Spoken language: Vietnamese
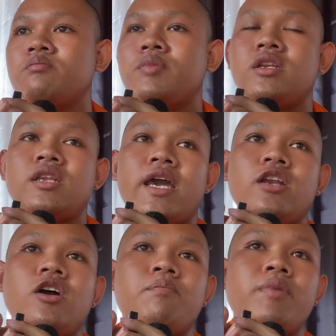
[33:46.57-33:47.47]
bên trái
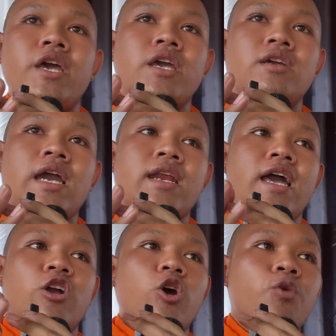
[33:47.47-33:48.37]
đó pe can
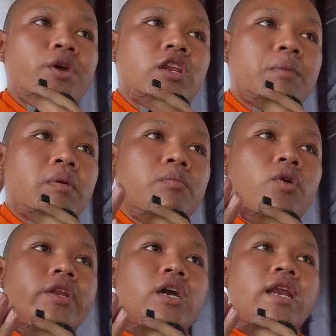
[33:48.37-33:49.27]
à covid đập bầm
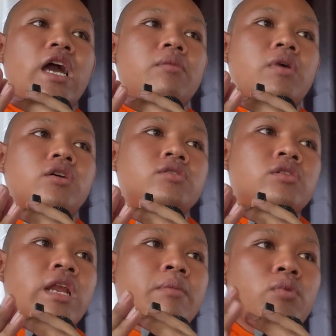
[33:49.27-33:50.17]
buồn đang lang máu
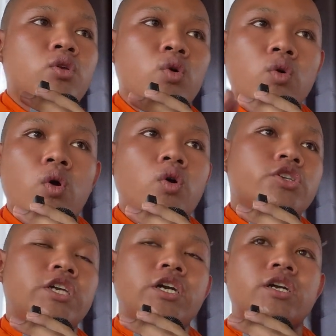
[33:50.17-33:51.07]
slap mà nuốt cô
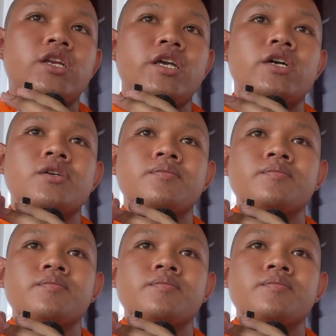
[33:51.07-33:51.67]
chơi kia